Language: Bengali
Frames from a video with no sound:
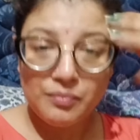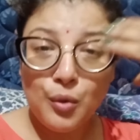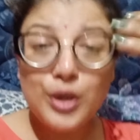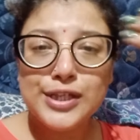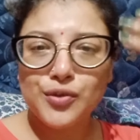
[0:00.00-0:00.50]

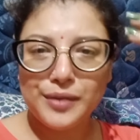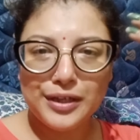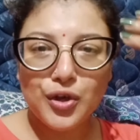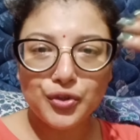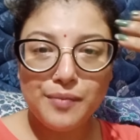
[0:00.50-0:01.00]
বলছি
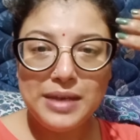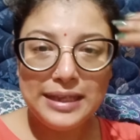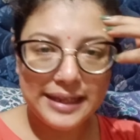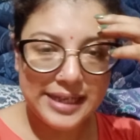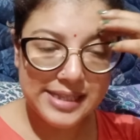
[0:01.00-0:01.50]
তোমাদের কতটা
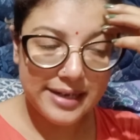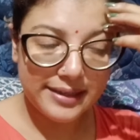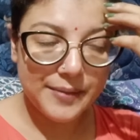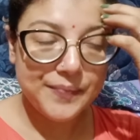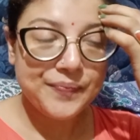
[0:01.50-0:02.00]

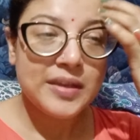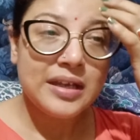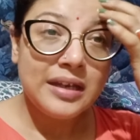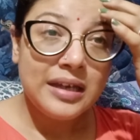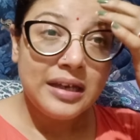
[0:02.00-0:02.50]
মিথ্যেচারিতা
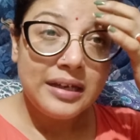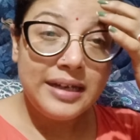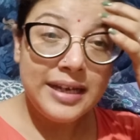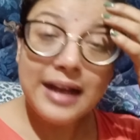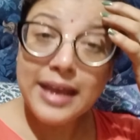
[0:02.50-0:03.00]

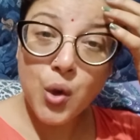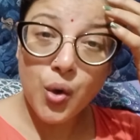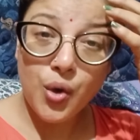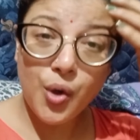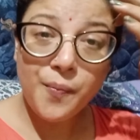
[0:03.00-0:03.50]
টিনা কি
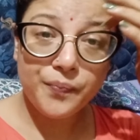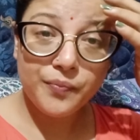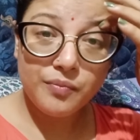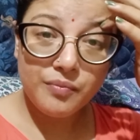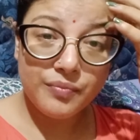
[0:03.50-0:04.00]
করলো
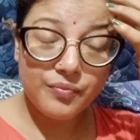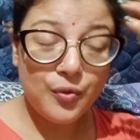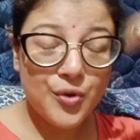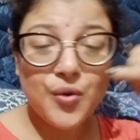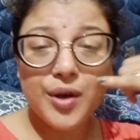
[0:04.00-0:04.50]

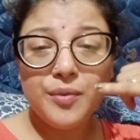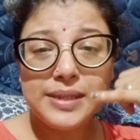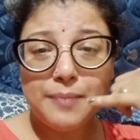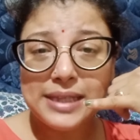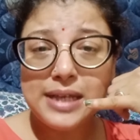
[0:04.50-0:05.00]
ফোন করে
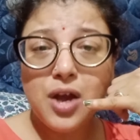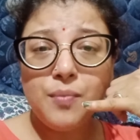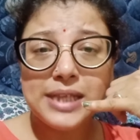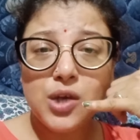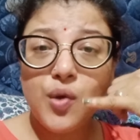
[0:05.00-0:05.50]
বলছে বাঁচাও
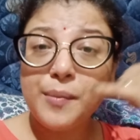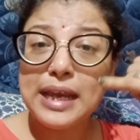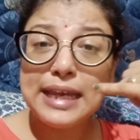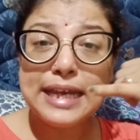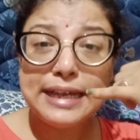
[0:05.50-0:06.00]
বাঁচাও
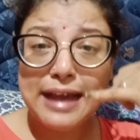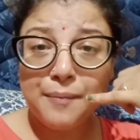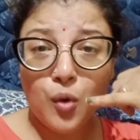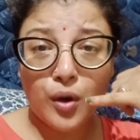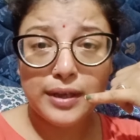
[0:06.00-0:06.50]
আমাকে
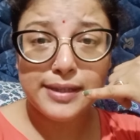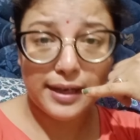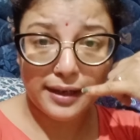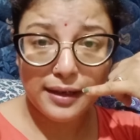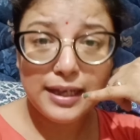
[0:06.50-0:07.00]
কিডন্যাপ করেছে
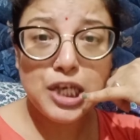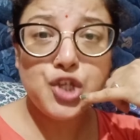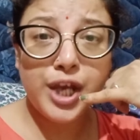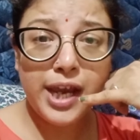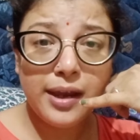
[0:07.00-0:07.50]

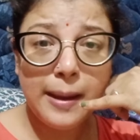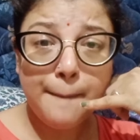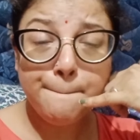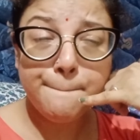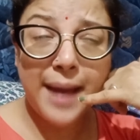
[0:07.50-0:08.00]
কিসে
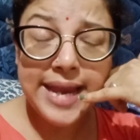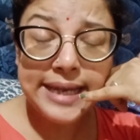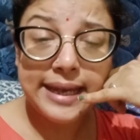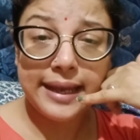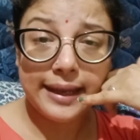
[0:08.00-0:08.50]
বাইকে